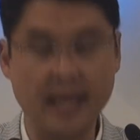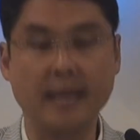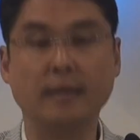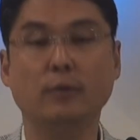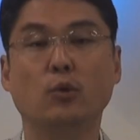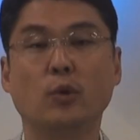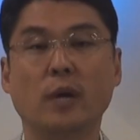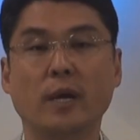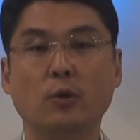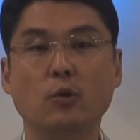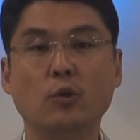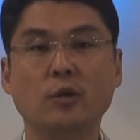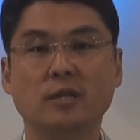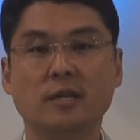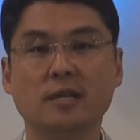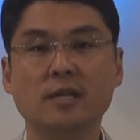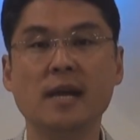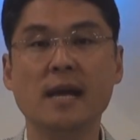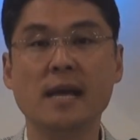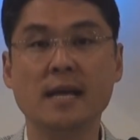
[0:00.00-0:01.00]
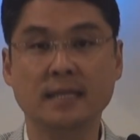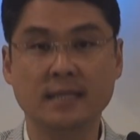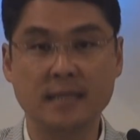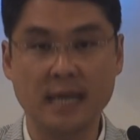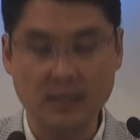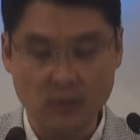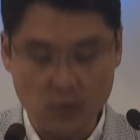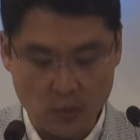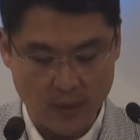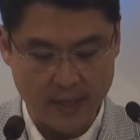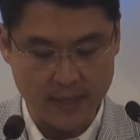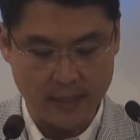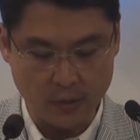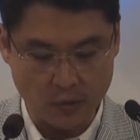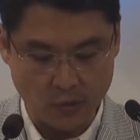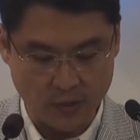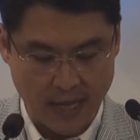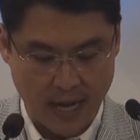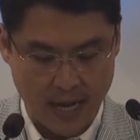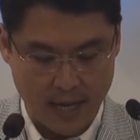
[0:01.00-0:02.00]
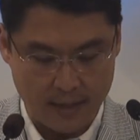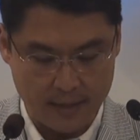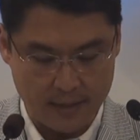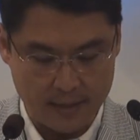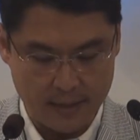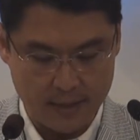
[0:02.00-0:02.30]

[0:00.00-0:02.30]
내 노래로 그를 찬송하리로다.